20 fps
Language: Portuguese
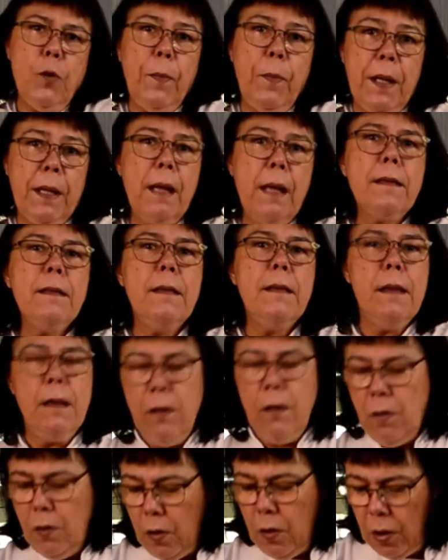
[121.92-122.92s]

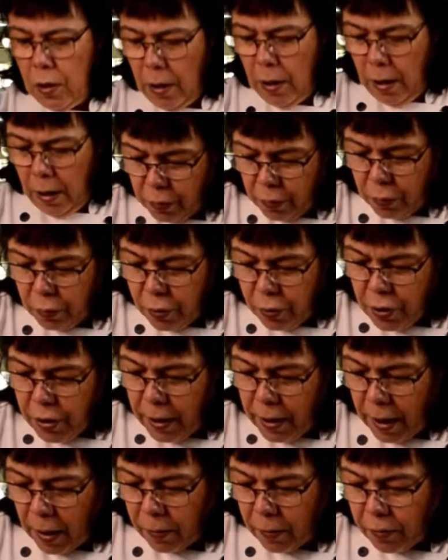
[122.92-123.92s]
pedacinhos dos
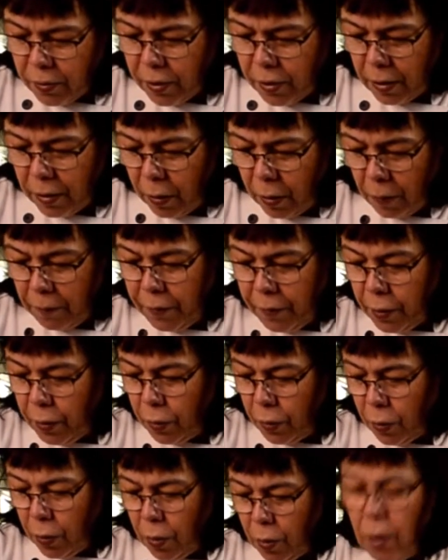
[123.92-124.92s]
grãos, não
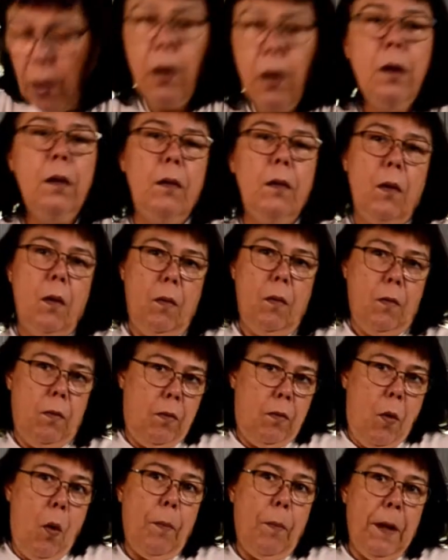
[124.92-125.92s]
virou
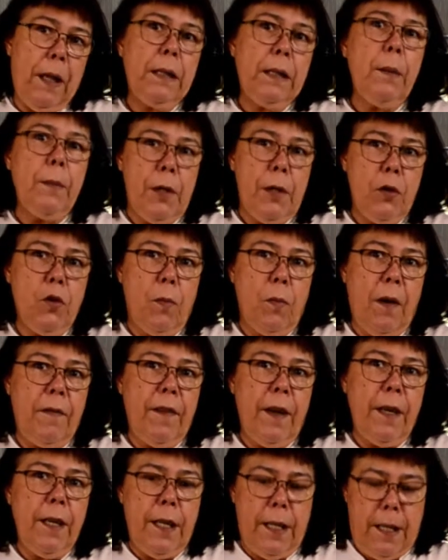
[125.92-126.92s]
completamente uma
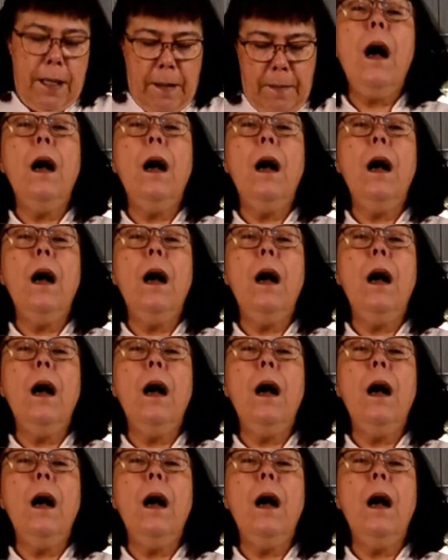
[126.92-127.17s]
farinha.